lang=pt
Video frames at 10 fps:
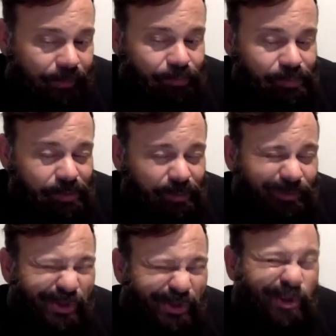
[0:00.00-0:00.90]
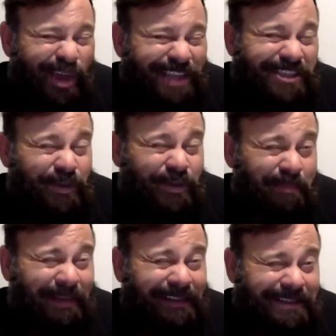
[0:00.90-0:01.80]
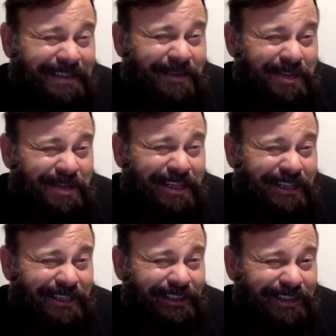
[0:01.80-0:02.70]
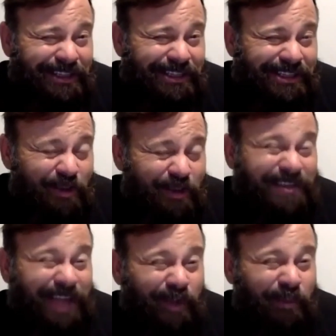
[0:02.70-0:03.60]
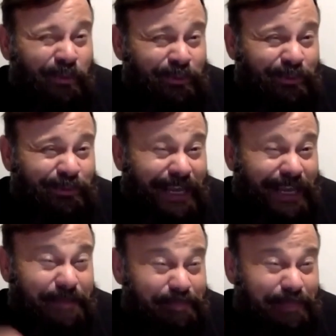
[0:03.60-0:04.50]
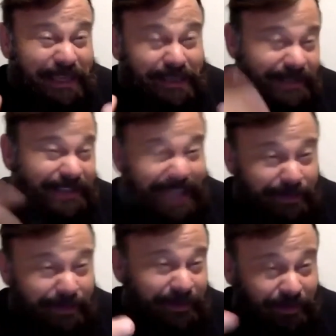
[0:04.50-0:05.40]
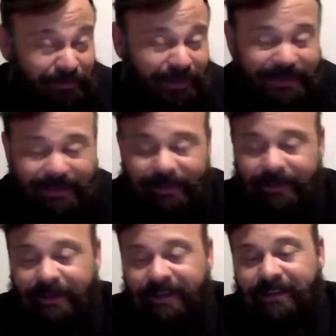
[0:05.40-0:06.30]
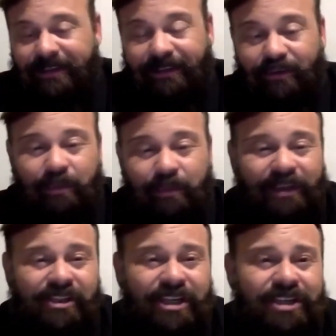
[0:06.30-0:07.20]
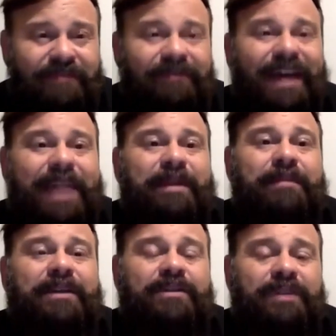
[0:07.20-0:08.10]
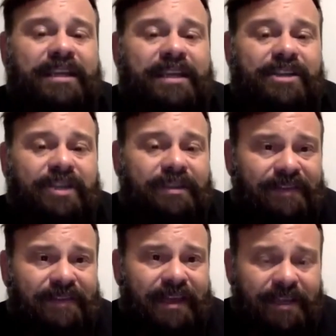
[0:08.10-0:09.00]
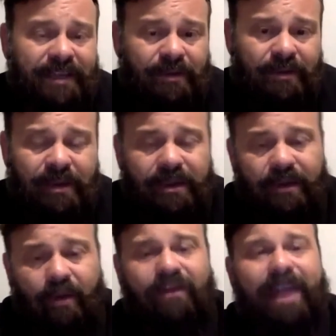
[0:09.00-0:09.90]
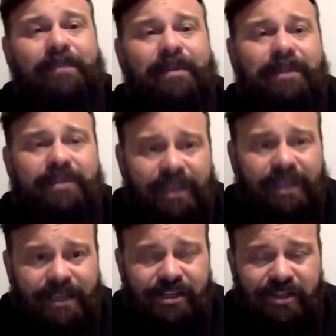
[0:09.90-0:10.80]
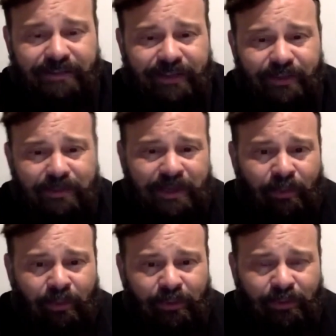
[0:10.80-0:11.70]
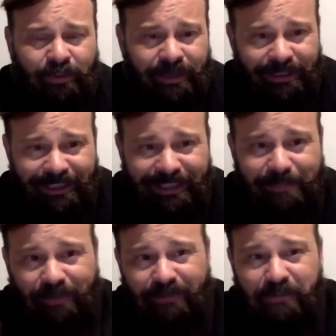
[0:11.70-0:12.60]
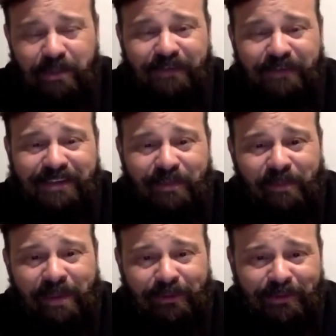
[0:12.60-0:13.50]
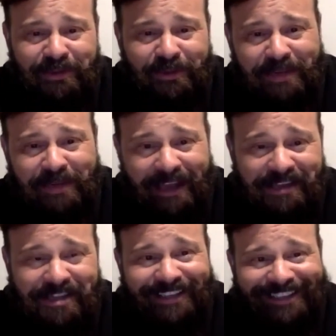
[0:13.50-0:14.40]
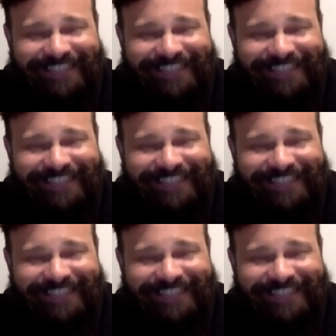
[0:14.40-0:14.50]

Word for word: o, os dois tinham a pretensão de, de, de, conquistar o mundo, ele pink e cérebro, talvez, né? Então tem muita gente que vai para a maçonaria achando que vai ficar rico, ou vai para a maçonaria achando que vai dominar o mundo e que provavelmente vai ser um membro dos Illuminati.